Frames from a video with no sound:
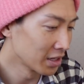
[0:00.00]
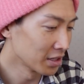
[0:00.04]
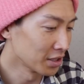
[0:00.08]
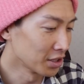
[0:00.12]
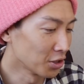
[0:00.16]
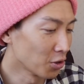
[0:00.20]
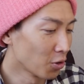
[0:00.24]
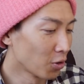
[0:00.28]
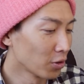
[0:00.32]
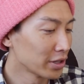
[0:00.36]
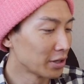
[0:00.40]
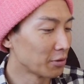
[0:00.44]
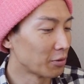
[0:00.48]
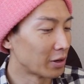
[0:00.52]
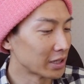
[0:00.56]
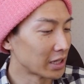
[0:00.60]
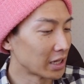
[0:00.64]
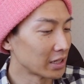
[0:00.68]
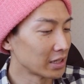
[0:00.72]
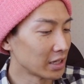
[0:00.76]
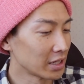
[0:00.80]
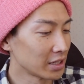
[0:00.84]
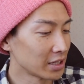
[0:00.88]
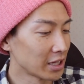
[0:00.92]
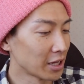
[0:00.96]
日本に
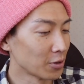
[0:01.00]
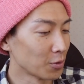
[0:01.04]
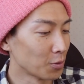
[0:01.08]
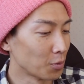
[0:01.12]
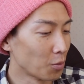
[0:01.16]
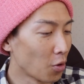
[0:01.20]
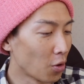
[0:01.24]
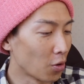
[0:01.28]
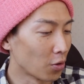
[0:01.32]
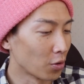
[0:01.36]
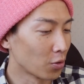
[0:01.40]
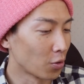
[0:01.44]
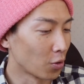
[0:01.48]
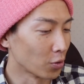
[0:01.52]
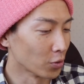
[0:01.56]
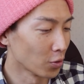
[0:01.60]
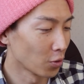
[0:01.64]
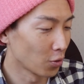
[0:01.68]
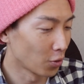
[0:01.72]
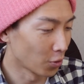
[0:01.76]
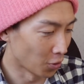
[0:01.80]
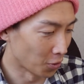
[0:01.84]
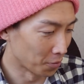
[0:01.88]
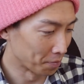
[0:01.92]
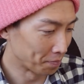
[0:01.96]
渡ってきたのもこ
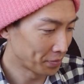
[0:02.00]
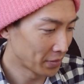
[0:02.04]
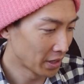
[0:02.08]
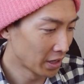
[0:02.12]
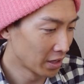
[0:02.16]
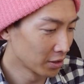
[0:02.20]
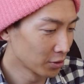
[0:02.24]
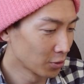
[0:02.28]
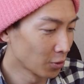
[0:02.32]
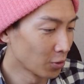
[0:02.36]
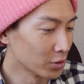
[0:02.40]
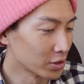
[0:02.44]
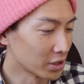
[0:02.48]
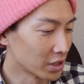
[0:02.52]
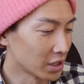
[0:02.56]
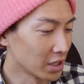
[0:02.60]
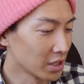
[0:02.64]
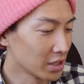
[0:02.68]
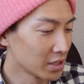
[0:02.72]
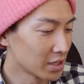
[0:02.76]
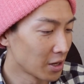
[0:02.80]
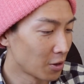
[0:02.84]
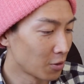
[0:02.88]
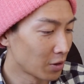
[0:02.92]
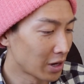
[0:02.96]
の頃。当時
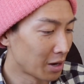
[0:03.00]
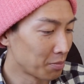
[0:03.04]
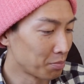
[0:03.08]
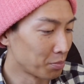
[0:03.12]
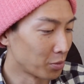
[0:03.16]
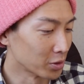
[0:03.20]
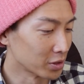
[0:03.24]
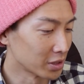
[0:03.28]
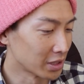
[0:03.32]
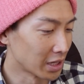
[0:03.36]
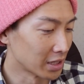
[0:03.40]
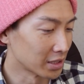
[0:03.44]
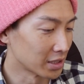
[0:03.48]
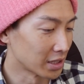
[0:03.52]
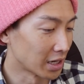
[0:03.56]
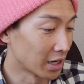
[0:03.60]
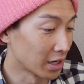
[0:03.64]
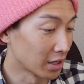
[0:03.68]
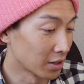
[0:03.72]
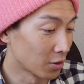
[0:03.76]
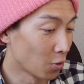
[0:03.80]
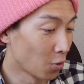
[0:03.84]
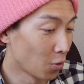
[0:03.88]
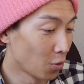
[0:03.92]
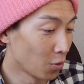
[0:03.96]
銀座を闊歩した
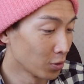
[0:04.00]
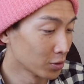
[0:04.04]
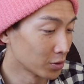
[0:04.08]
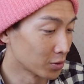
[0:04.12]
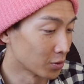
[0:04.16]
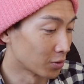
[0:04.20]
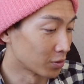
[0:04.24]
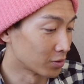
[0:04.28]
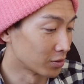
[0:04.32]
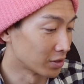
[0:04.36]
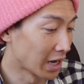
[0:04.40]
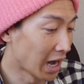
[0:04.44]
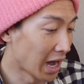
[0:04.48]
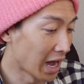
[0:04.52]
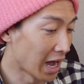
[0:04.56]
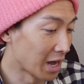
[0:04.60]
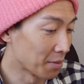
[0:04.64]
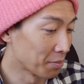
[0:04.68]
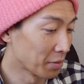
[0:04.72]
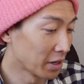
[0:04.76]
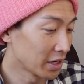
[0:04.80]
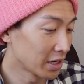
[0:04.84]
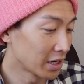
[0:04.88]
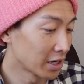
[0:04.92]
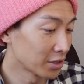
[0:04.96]
社交族が
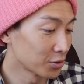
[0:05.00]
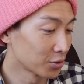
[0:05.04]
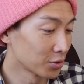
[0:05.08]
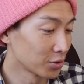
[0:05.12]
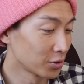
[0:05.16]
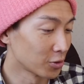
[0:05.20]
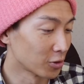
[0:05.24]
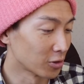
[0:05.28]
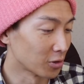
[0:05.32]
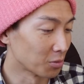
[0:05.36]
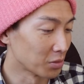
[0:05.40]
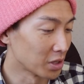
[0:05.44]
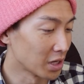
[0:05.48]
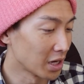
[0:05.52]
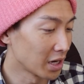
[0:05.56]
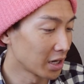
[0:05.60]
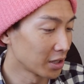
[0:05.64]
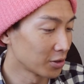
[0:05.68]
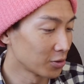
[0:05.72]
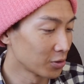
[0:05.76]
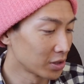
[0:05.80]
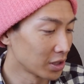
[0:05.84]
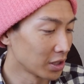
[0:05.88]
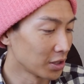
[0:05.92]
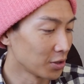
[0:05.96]
アメリカ出張の土
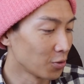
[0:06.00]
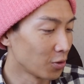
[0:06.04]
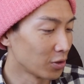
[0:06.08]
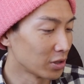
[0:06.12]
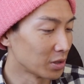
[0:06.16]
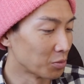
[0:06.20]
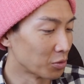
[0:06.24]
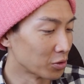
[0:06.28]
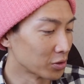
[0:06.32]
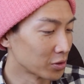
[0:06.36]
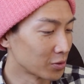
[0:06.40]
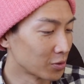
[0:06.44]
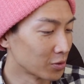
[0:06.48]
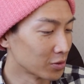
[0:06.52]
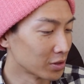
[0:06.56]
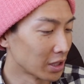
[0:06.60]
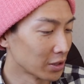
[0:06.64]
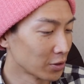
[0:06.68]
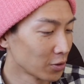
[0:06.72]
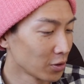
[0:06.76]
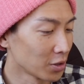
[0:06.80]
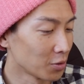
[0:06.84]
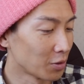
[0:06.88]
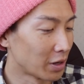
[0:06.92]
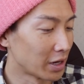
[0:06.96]
産として日本に持ち込ん
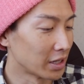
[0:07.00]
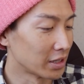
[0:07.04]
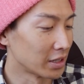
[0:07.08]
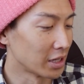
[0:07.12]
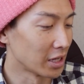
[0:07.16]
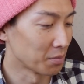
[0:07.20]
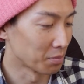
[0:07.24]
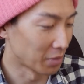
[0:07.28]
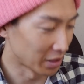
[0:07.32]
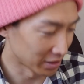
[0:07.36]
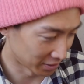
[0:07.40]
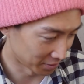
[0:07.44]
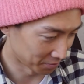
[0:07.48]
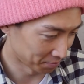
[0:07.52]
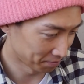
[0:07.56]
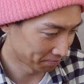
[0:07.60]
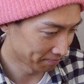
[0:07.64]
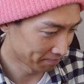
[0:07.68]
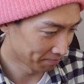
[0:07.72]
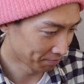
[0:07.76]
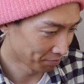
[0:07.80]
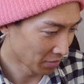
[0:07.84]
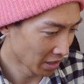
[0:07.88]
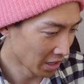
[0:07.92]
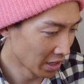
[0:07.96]
だと言われていま
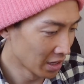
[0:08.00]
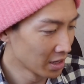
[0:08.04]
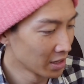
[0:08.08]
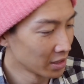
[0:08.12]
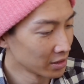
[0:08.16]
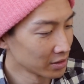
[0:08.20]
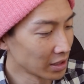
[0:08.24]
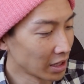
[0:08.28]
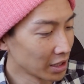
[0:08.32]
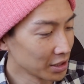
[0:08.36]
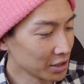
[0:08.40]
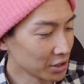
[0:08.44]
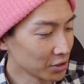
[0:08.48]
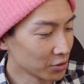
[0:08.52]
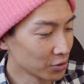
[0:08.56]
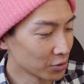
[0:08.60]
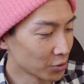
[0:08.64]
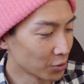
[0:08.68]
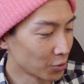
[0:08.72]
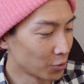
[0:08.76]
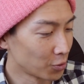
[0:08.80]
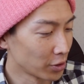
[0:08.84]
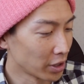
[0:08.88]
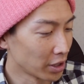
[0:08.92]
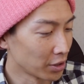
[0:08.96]
す。最新の
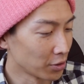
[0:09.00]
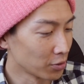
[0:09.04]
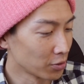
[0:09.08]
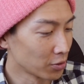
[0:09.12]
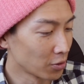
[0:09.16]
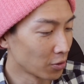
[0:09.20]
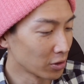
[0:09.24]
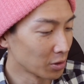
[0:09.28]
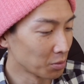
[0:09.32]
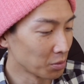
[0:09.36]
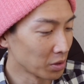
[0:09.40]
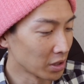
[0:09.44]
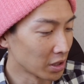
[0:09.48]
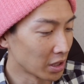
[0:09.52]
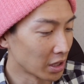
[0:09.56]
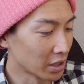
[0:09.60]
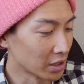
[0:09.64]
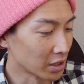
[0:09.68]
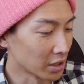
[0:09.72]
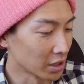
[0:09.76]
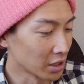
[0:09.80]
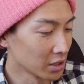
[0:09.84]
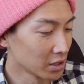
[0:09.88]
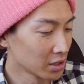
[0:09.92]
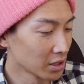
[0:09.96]
情報や流行に敏感
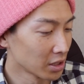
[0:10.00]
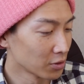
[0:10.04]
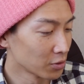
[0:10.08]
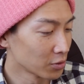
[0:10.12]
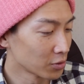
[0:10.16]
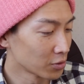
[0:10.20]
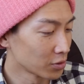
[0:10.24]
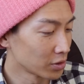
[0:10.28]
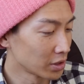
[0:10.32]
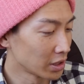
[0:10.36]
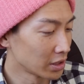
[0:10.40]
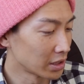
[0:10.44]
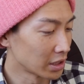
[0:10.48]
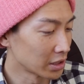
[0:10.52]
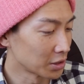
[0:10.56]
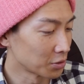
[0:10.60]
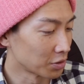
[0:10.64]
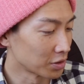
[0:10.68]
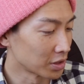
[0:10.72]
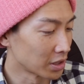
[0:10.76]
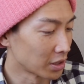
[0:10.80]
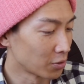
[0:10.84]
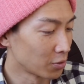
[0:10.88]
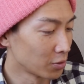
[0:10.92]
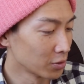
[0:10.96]
な銀座の女性たち
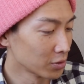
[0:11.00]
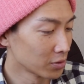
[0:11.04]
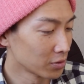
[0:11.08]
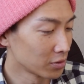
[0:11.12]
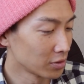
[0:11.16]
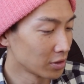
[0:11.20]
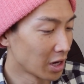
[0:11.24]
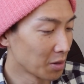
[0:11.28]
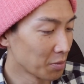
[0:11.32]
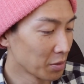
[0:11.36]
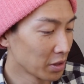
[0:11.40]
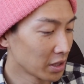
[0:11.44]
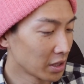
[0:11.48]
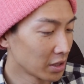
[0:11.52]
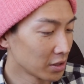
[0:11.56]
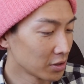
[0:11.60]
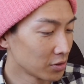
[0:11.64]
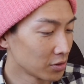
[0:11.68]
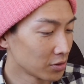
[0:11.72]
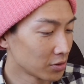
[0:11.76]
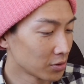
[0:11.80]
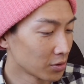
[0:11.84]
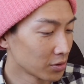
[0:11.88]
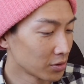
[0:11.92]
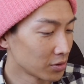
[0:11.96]
は、社交族がアメリカに
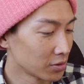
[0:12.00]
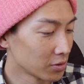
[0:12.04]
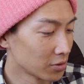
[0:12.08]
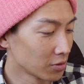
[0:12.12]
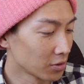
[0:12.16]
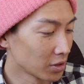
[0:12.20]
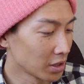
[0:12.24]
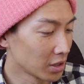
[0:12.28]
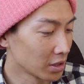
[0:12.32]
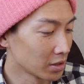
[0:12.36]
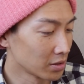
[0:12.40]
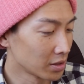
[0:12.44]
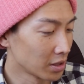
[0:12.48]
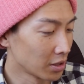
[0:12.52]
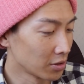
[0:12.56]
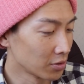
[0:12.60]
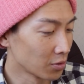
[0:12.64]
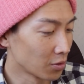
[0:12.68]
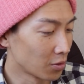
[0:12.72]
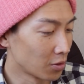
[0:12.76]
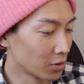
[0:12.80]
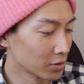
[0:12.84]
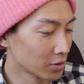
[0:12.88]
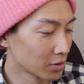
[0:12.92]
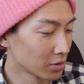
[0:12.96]
出張すると聞きつける
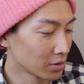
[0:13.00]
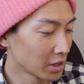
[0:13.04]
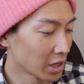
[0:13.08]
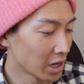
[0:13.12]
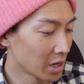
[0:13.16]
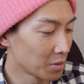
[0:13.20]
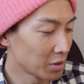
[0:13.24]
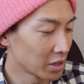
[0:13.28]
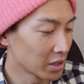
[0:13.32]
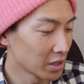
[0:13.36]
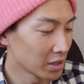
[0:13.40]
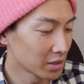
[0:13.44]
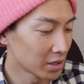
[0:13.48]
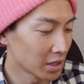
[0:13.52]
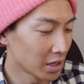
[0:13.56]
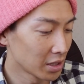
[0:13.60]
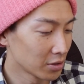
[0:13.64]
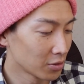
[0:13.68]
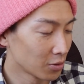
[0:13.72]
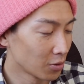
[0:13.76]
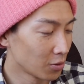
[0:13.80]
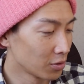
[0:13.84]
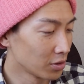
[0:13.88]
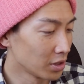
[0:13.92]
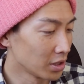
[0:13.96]
とこぞって
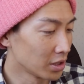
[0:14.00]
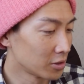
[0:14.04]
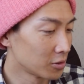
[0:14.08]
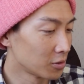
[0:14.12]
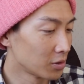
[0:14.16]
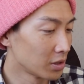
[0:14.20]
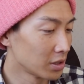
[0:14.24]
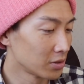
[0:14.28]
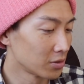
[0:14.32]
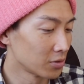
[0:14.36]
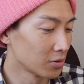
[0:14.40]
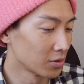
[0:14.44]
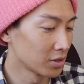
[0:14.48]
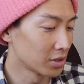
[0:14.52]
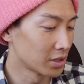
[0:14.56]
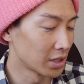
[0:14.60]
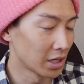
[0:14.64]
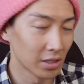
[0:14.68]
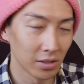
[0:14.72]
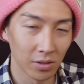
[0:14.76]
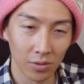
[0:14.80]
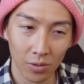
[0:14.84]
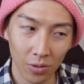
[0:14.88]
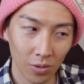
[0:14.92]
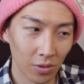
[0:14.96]
ハバナサンドをリクエストし
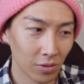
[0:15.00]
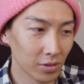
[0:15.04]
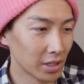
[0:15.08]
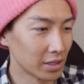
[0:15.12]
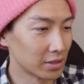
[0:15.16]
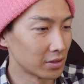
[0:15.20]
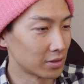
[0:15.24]
たそうで